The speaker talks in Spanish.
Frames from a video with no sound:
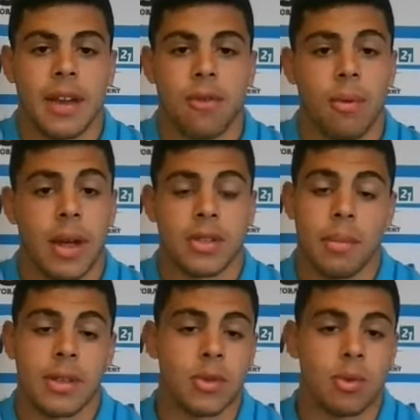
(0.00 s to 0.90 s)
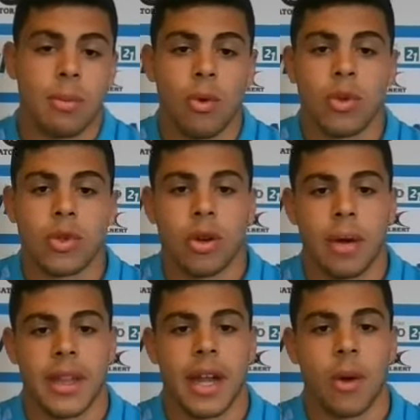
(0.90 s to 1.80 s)
el fullback también sube mucho,
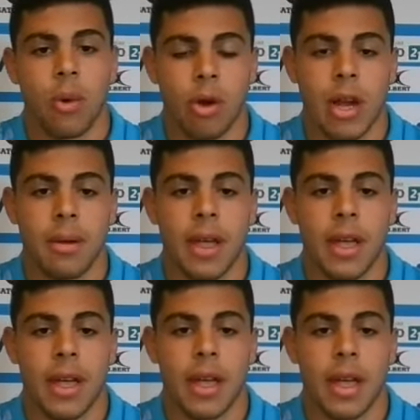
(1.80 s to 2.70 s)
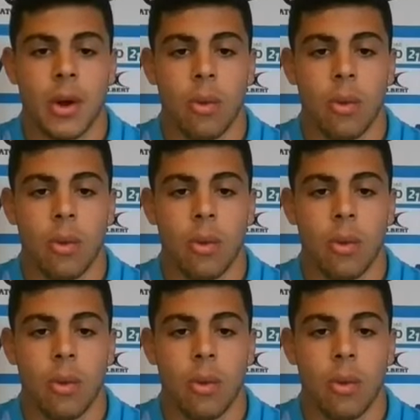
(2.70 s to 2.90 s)
va a estar el juego eh,